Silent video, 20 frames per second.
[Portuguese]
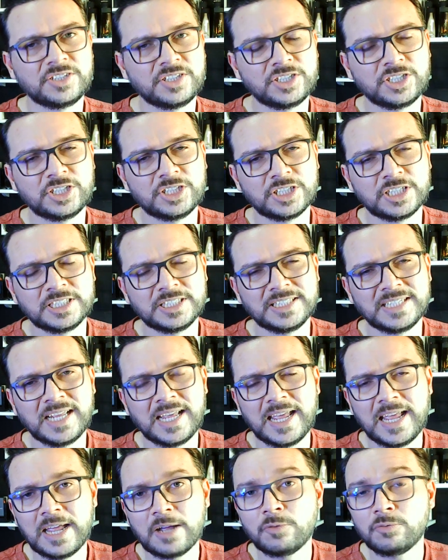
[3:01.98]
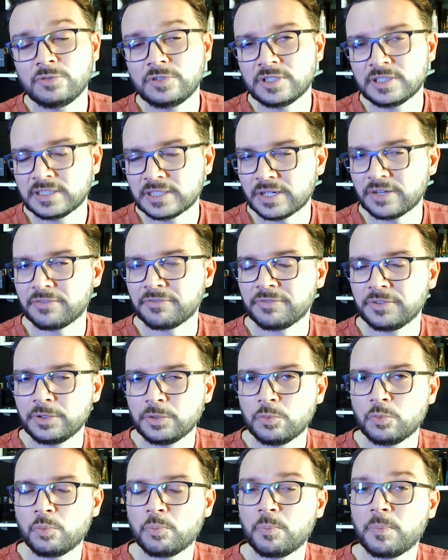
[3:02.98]
Nishani é um
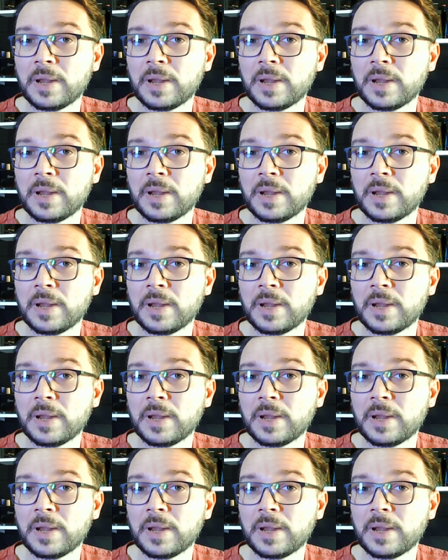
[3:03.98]
desafio